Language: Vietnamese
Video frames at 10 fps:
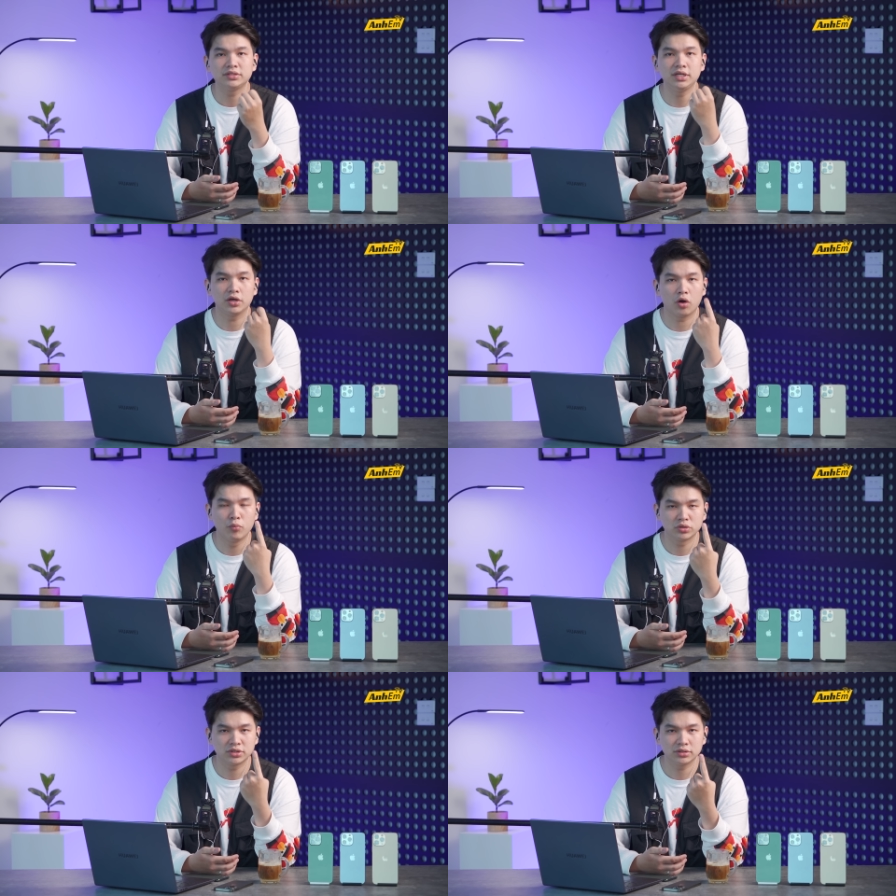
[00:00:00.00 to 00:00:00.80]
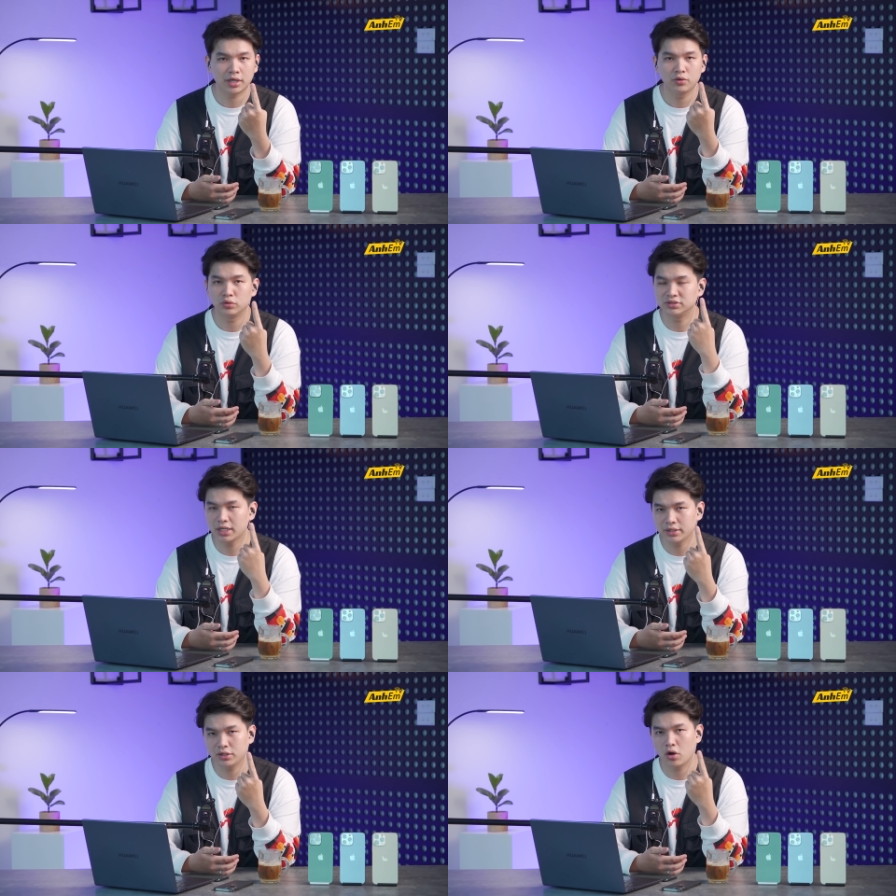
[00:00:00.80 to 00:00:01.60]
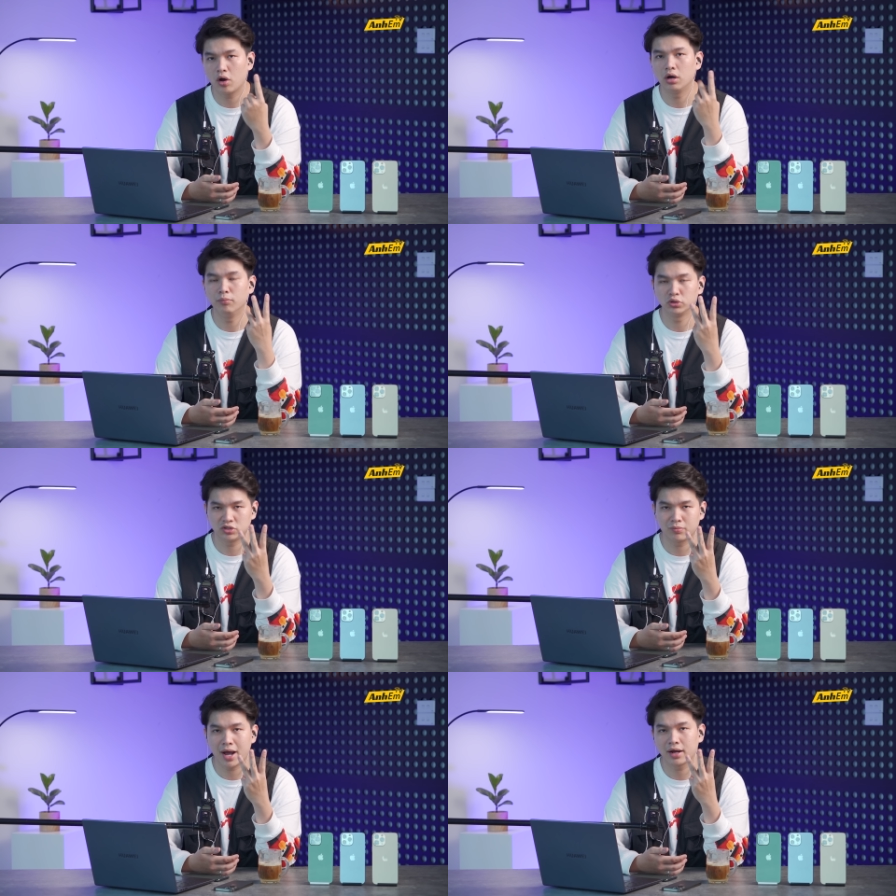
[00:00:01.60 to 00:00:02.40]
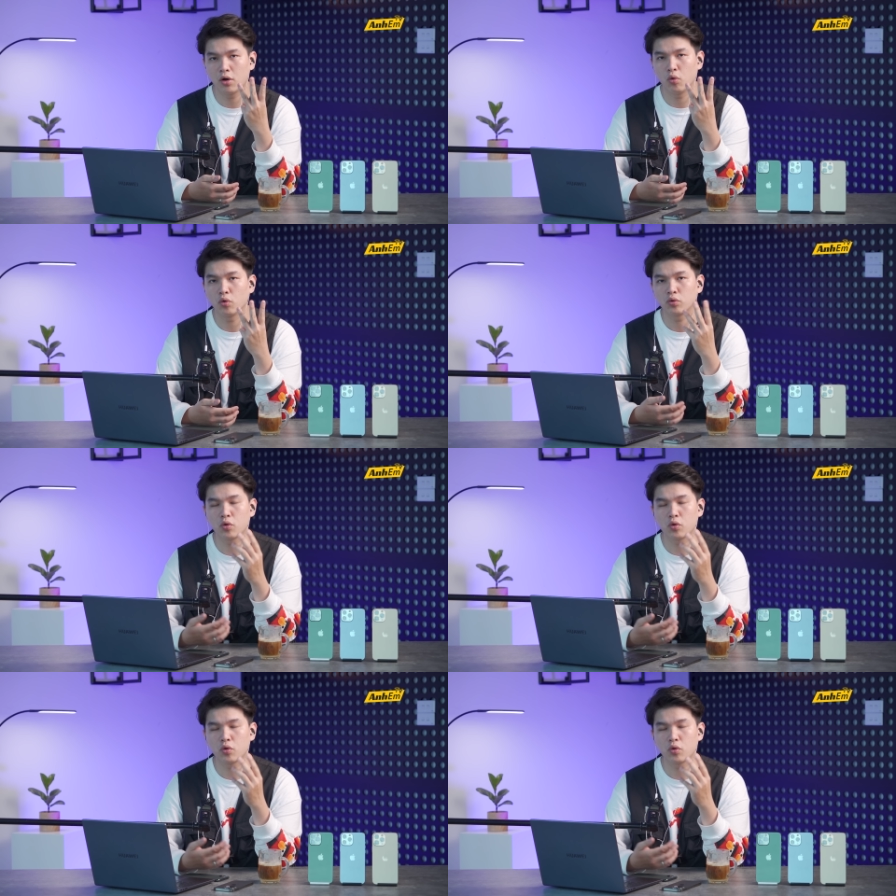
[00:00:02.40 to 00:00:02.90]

Chỉ có một sự thay đổi rất nhỏ ở một trong ba khâu